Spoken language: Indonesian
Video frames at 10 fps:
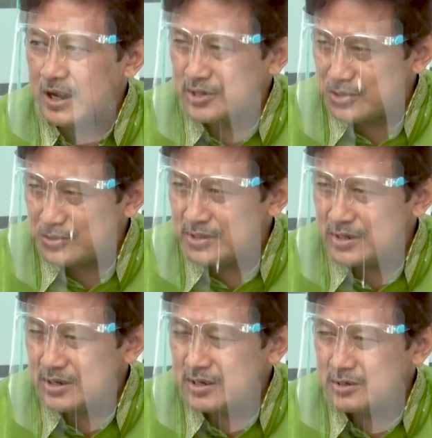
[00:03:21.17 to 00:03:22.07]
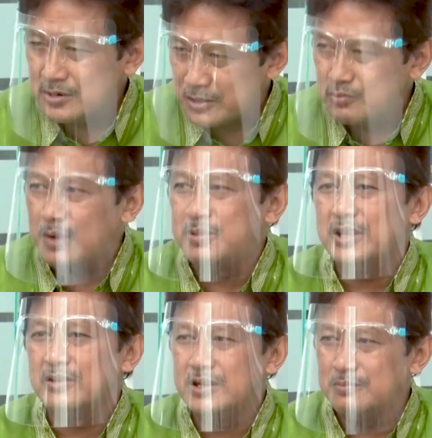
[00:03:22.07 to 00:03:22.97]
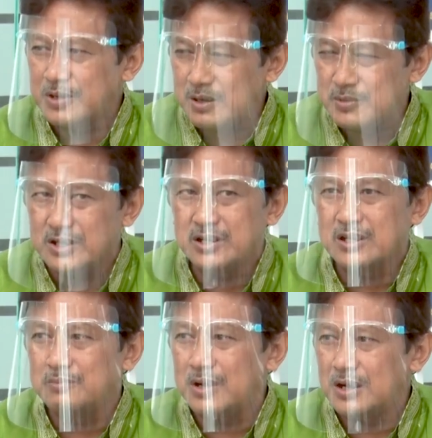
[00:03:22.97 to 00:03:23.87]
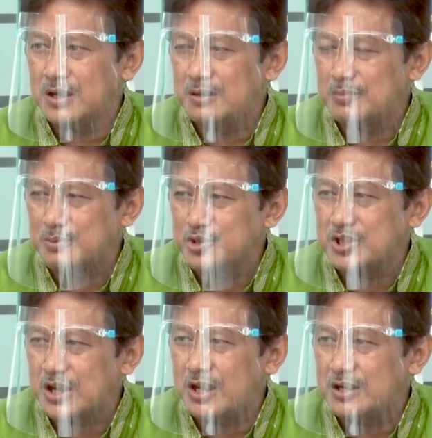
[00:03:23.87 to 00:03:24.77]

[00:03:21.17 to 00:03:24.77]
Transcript: Joni. Oh. Kedua beliau ini pernah menjadi kepala perpustakaan